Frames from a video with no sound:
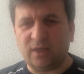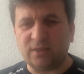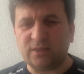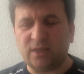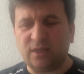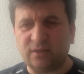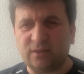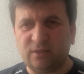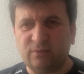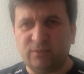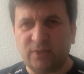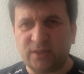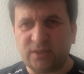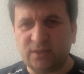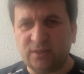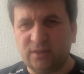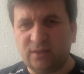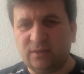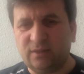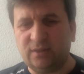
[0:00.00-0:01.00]

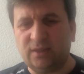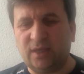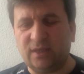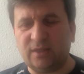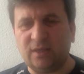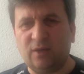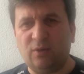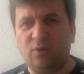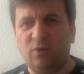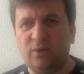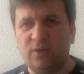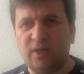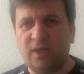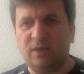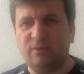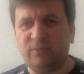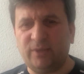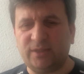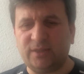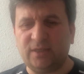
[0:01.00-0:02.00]
azaltılması ya da
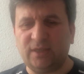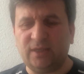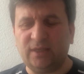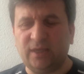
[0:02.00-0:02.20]
önlenmesi